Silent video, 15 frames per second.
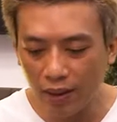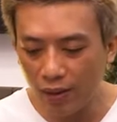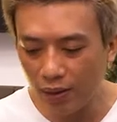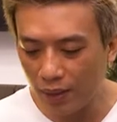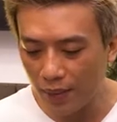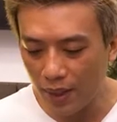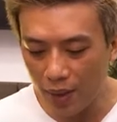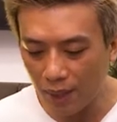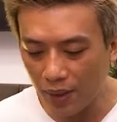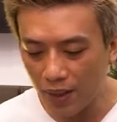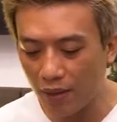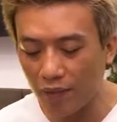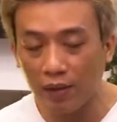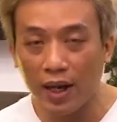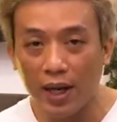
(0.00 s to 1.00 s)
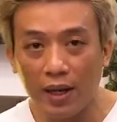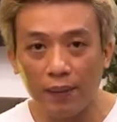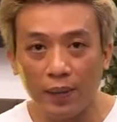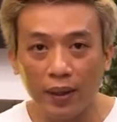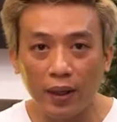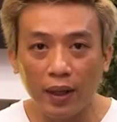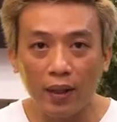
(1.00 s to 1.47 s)
trước, thì bây giờ mình nhìn vào đây là
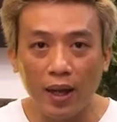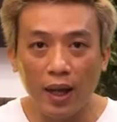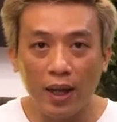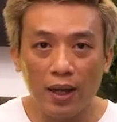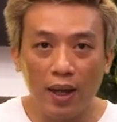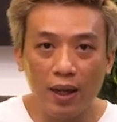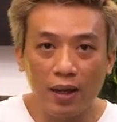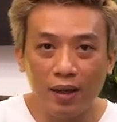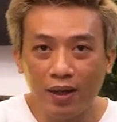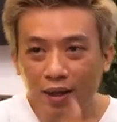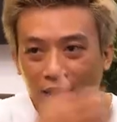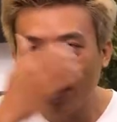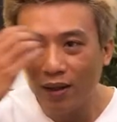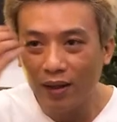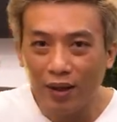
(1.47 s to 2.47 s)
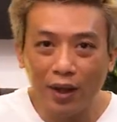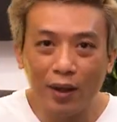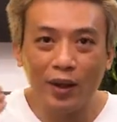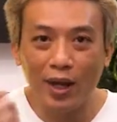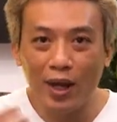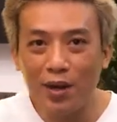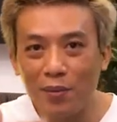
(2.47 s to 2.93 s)
mình đã có thể là, hay
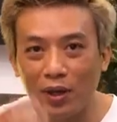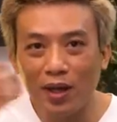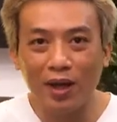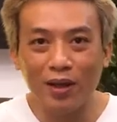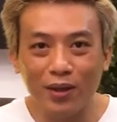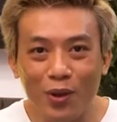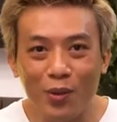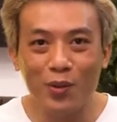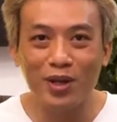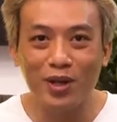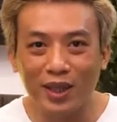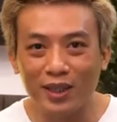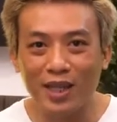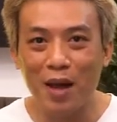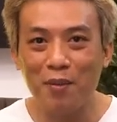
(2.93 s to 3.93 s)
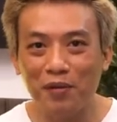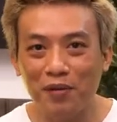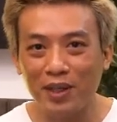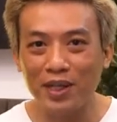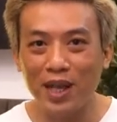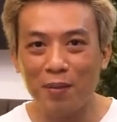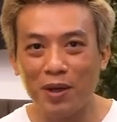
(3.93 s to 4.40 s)
mình nghĩ là mình hình dung được 80%
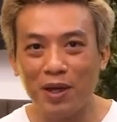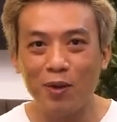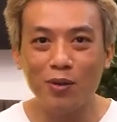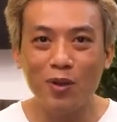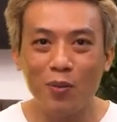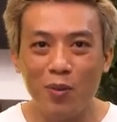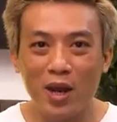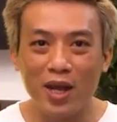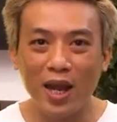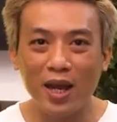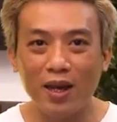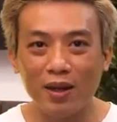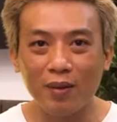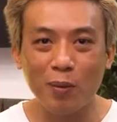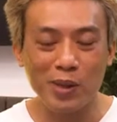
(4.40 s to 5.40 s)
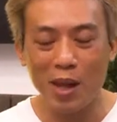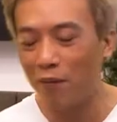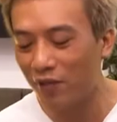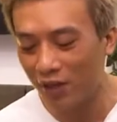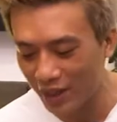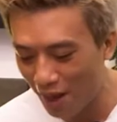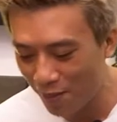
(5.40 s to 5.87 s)
cái cấu trúc bài nhạc này,
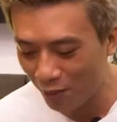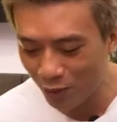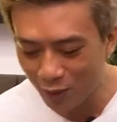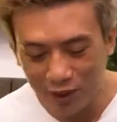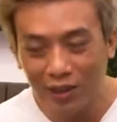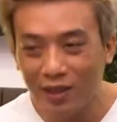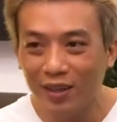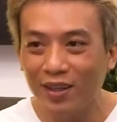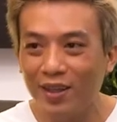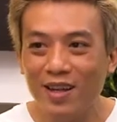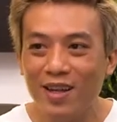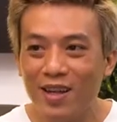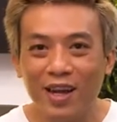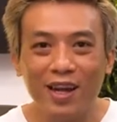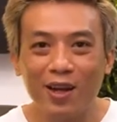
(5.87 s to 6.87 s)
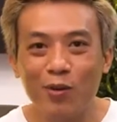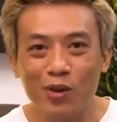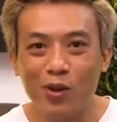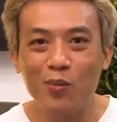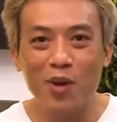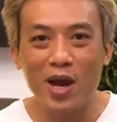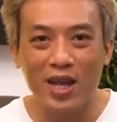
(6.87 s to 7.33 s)
100% luôn chứ, cái cấu
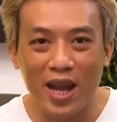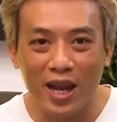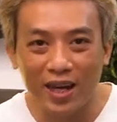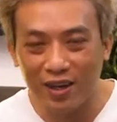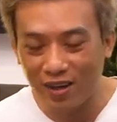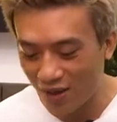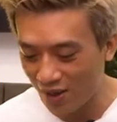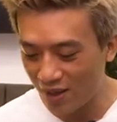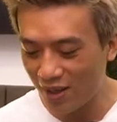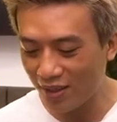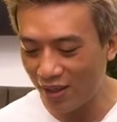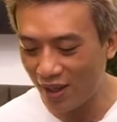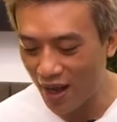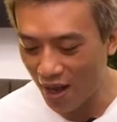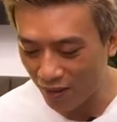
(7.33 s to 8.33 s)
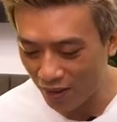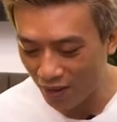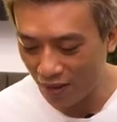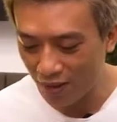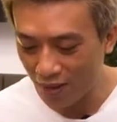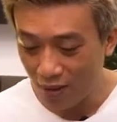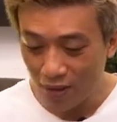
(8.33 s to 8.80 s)
trúc bài nhạc này nó như thế nào rồi.
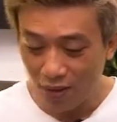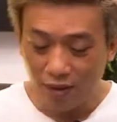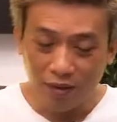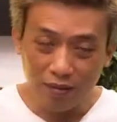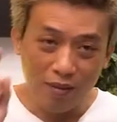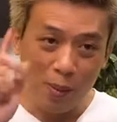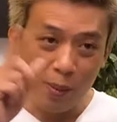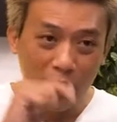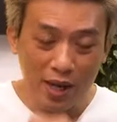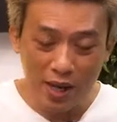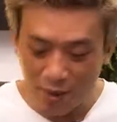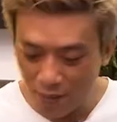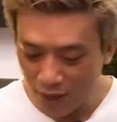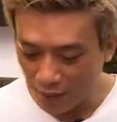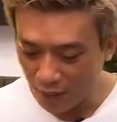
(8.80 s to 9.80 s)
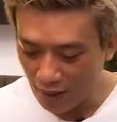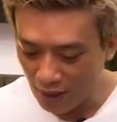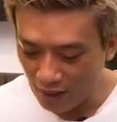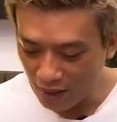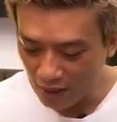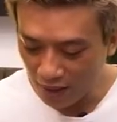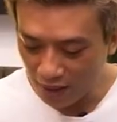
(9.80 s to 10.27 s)
Và một cái điểm đặc biệt
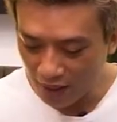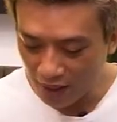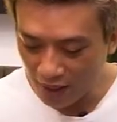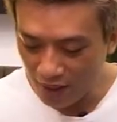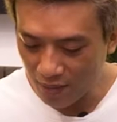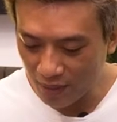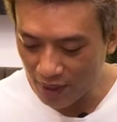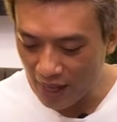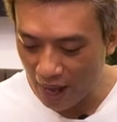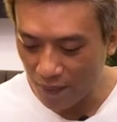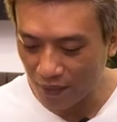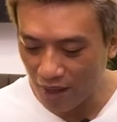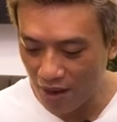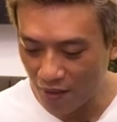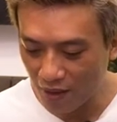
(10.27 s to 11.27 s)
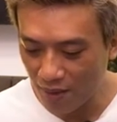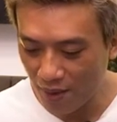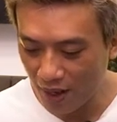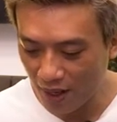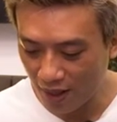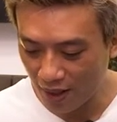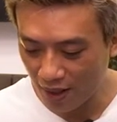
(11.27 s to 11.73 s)
nữa là khi mình chạm tay vào cái màn